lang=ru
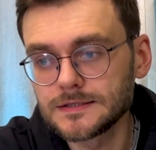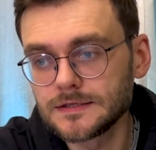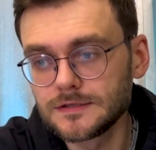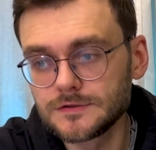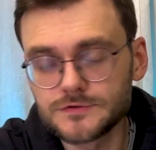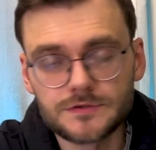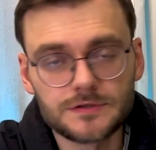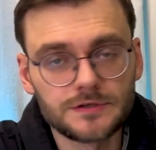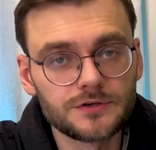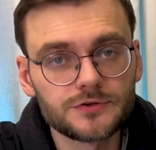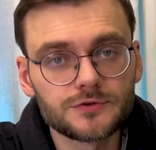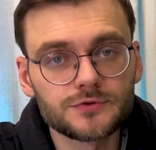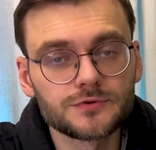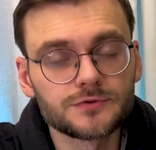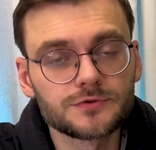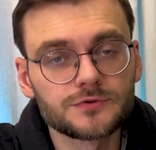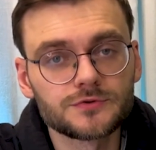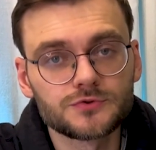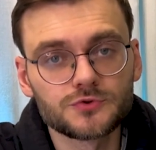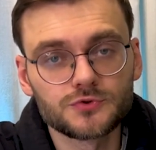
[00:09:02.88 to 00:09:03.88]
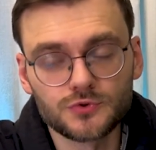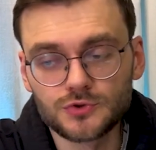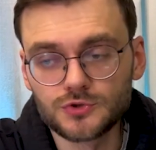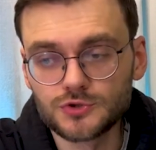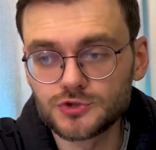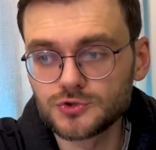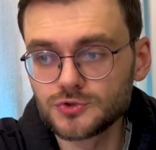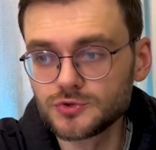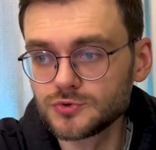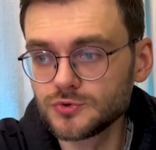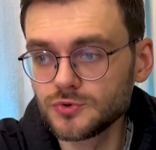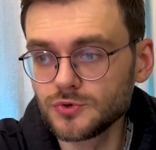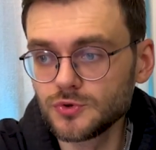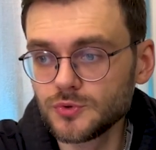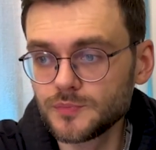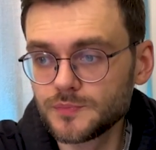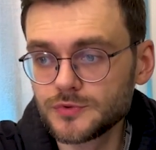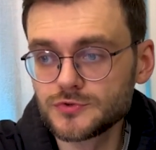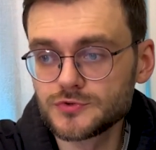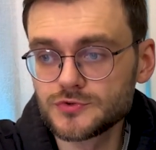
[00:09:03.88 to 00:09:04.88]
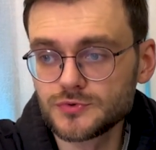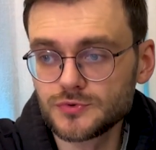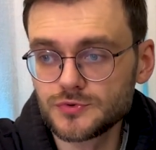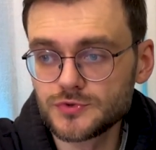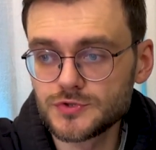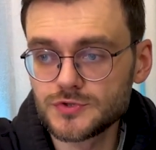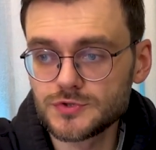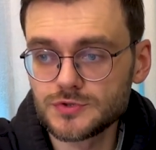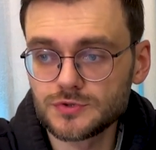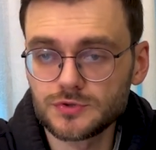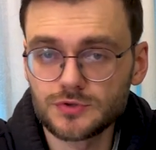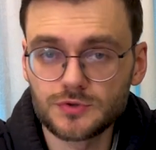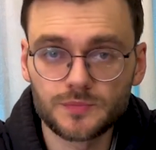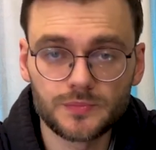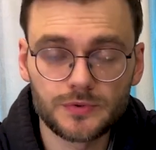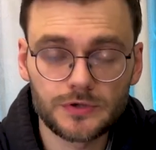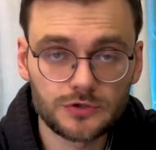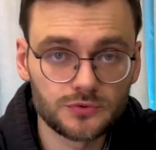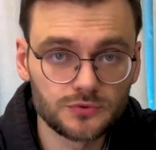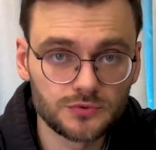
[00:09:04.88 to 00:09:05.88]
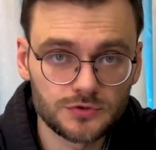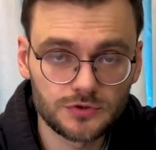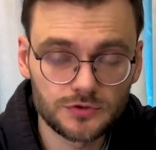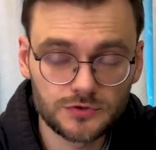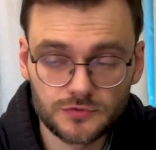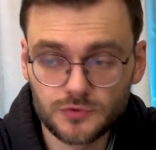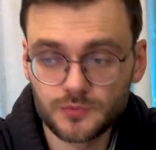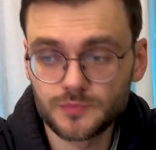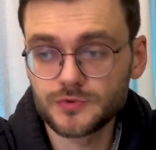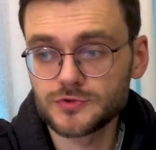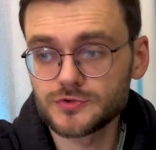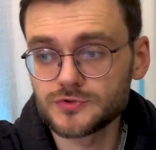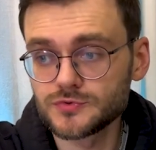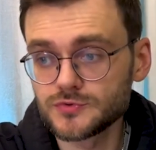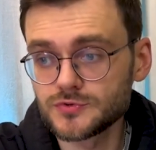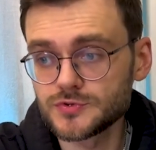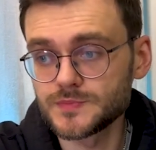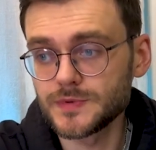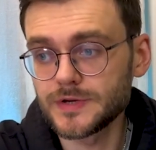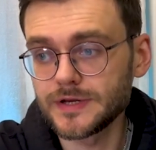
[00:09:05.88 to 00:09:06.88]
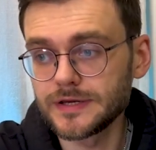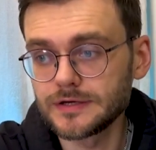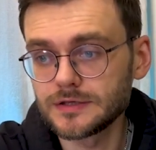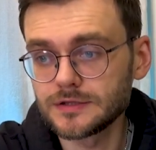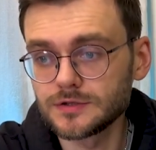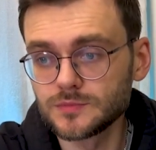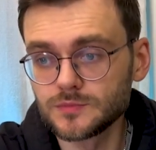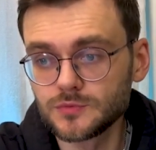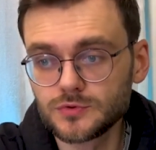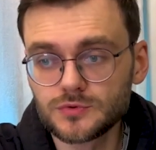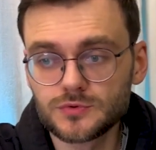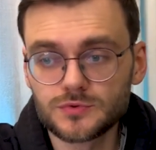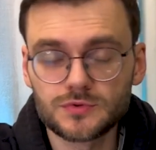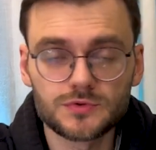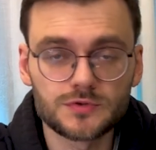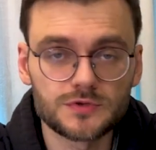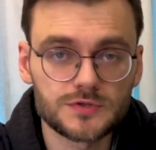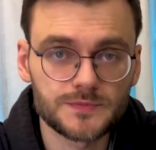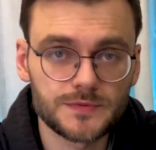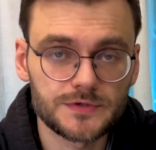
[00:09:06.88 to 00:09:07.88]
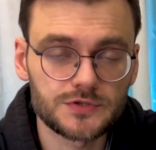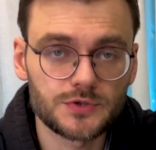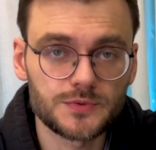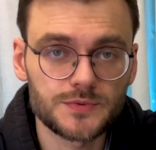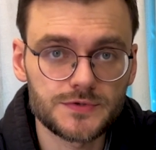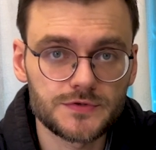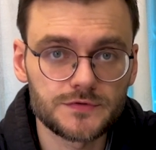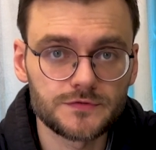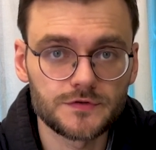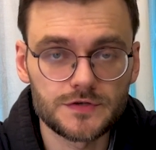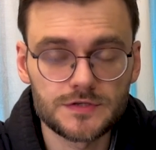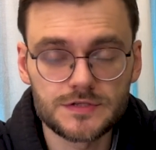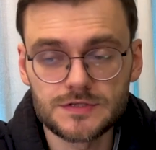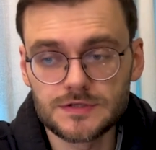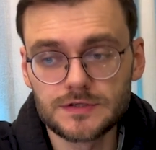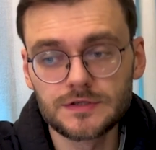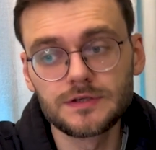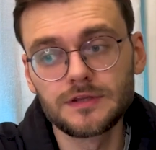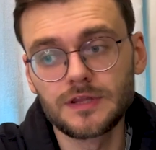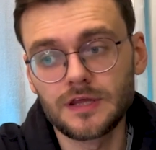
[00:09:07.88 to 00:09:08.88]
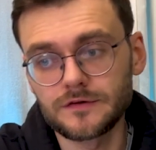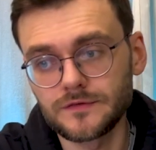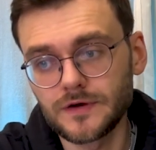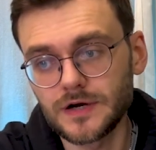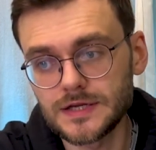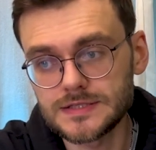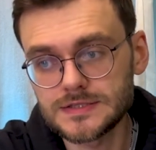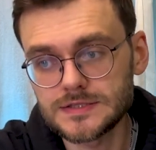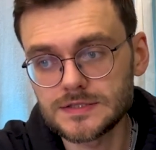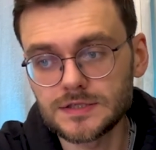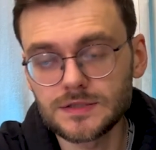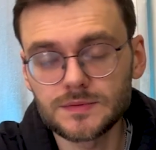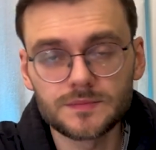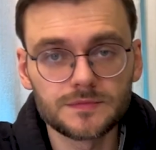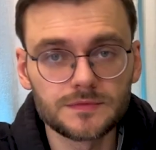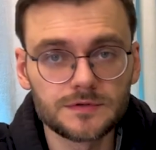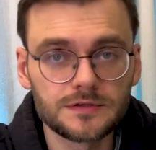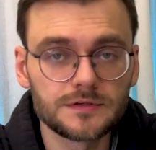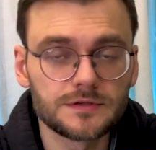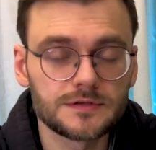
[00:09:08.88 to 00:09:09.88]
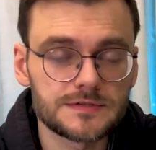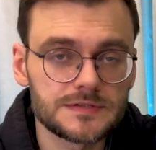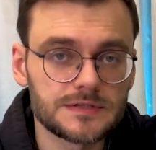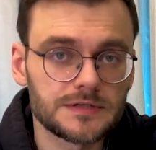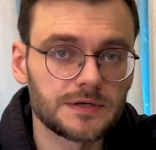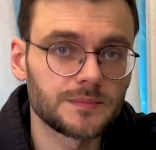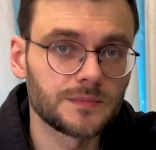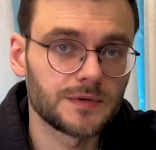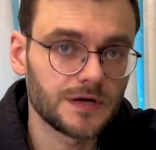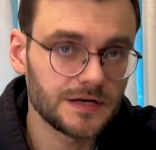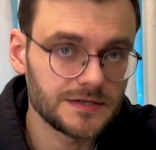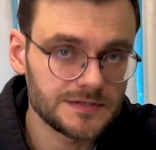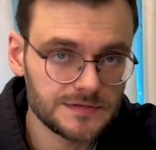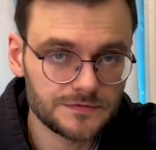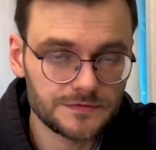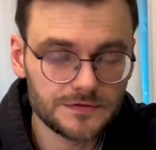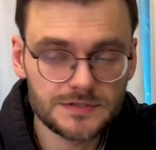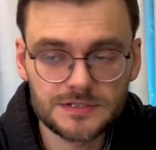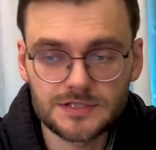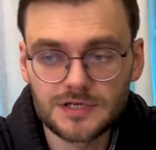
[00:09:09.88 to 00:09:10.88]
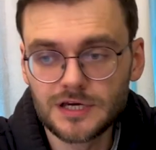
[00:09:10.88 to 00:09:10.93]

иллюстрируют то, что open source э, продукты, open source проекты могут э, способствовать и инновациям, и разнообразивать